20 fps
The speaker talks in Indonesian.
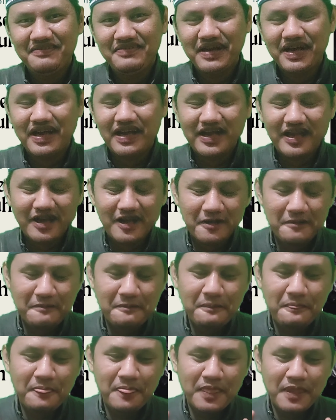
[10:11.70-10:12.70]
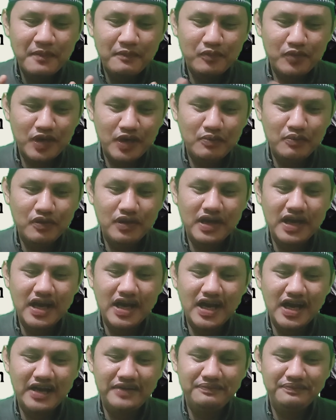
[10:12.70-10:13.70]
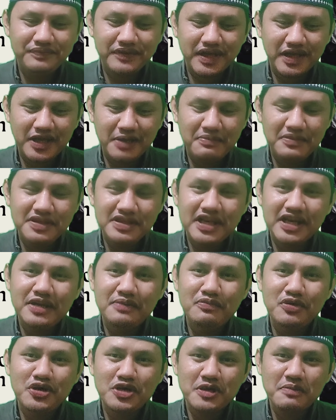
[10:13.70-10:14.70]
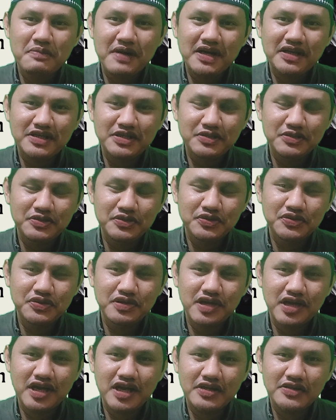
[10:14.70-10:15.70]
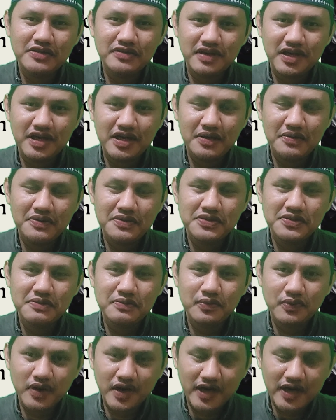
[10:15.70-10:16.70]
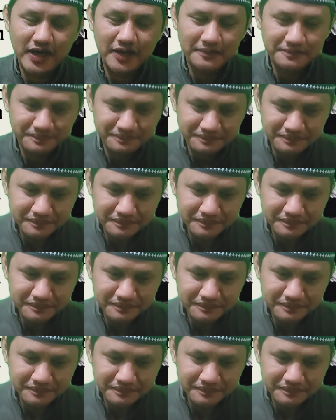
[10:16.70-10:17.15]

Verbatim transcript: Makanya mudah-mudahan ini menjadi motivasi untuk saudara-saudaraku semua